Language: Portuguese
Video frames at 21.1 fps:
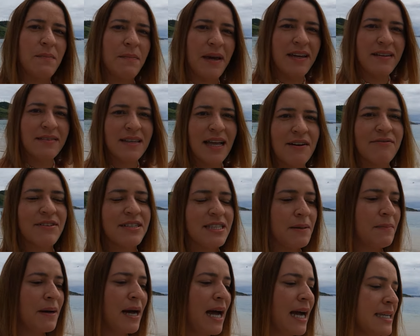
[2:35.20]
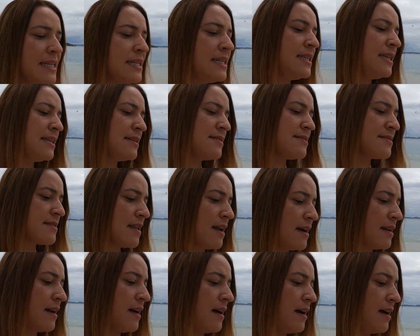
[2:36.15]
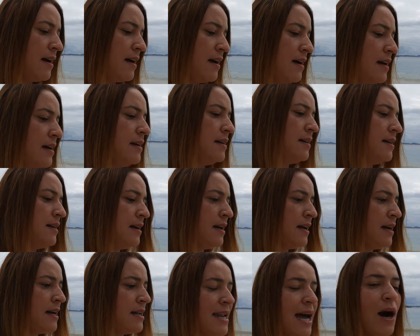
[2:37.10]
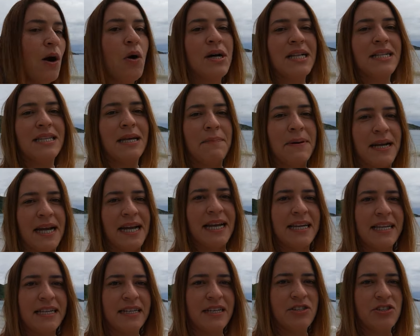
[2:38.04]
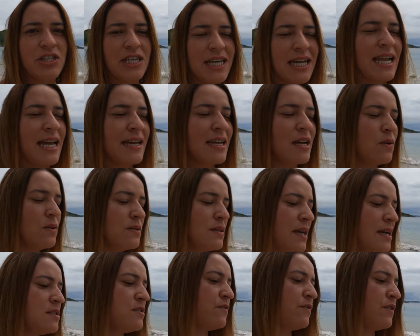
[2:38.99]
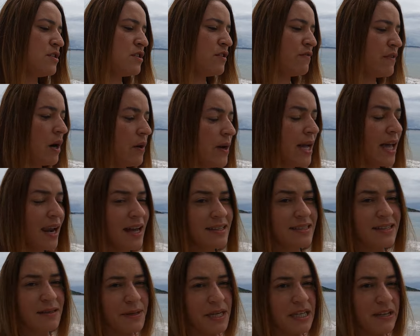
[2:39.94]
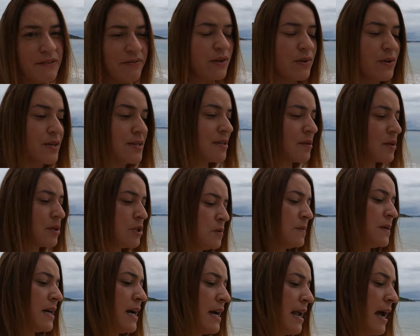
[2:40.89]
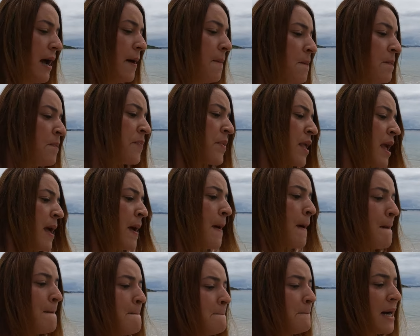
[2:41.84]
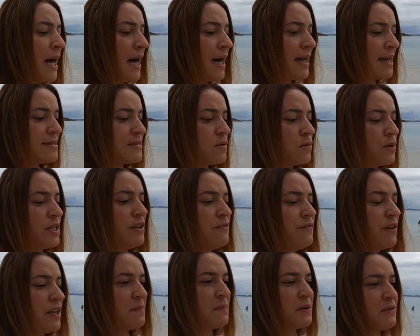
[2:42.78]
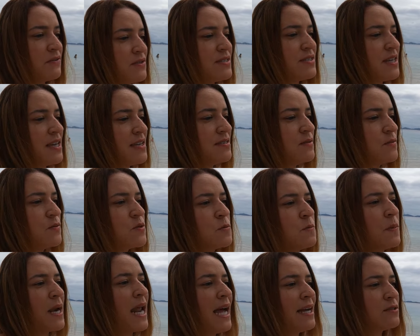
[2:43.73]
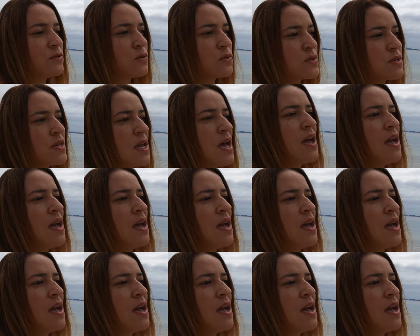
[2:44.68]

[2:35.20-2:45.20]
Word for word: também, tá? Vai ter barraquinhas lá na, na Orla da Praia Grande, é lá que acontece o festival, é lá também que fica o restaurante Mangará. Mas eu queria falar pra vocês que os pratos,